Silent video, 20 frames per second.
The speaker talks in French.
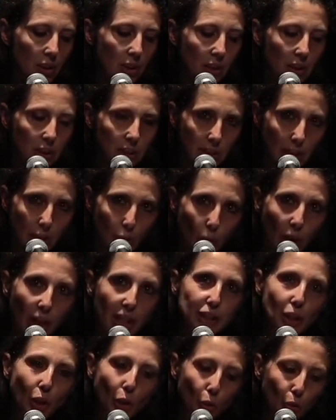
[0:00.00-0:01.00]

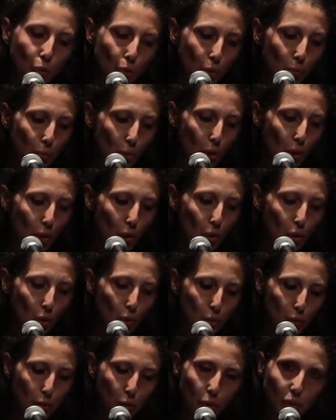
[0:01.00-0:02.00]
S'éloigne lentement
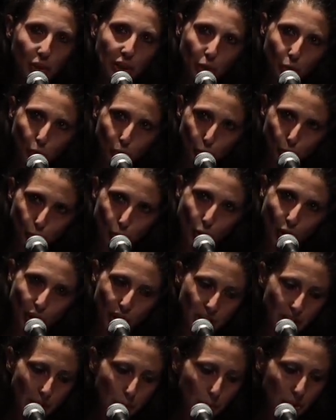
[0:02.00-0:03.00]
l'enfant qui ne court
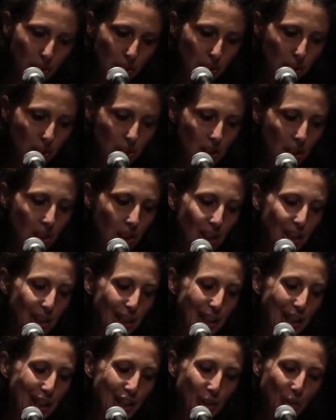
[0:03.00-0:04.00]
jamais,
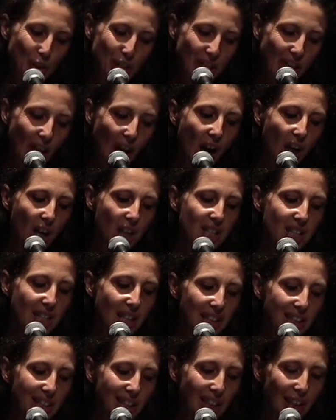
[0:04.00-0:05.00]
l'un de ces rares
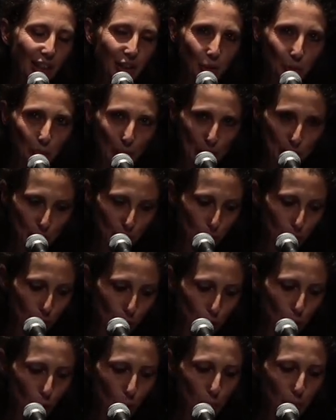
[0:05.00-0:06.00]
êtres à ne pas se
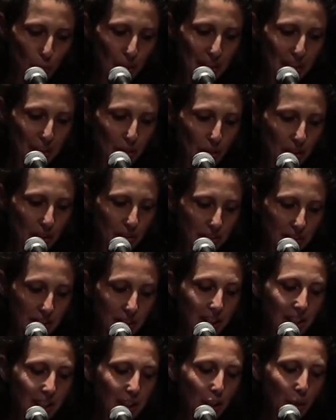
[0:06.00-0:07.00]
contempler dans les
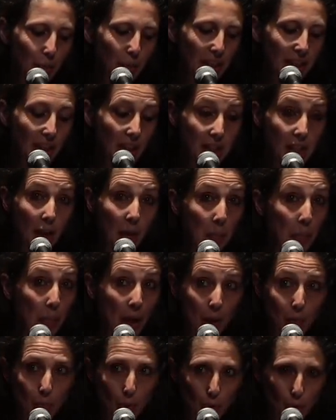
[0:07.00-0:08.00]
vitrines des magasins.
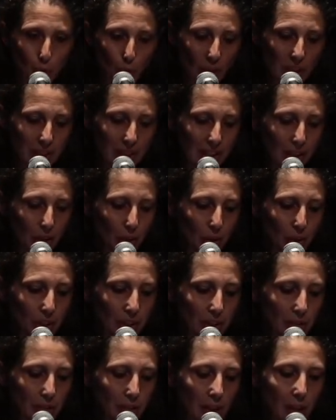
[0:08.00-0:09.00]
Pas besoin d'être
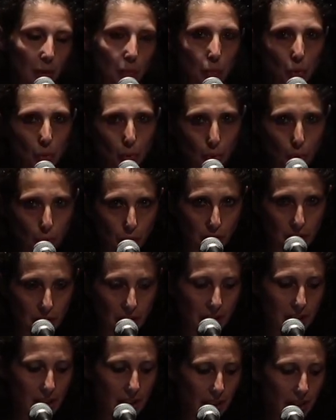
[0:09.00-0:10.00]
divin pour
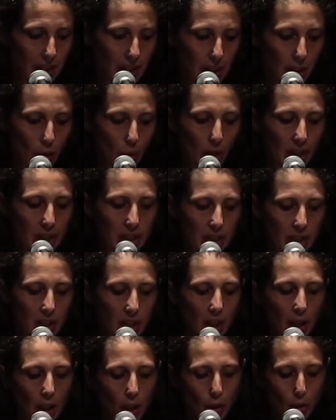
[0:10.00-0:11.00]
deviner sa silhouette
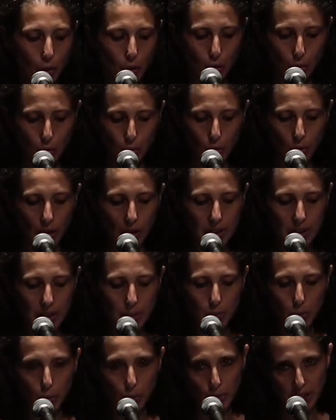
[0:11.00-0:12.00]
quand je vois ses
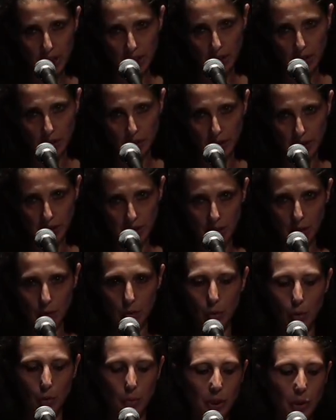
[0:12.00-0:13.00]
paupières
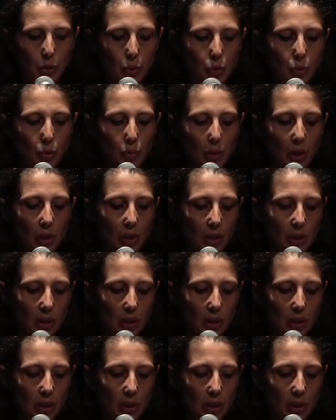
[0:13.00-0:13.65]
fixant le bitume.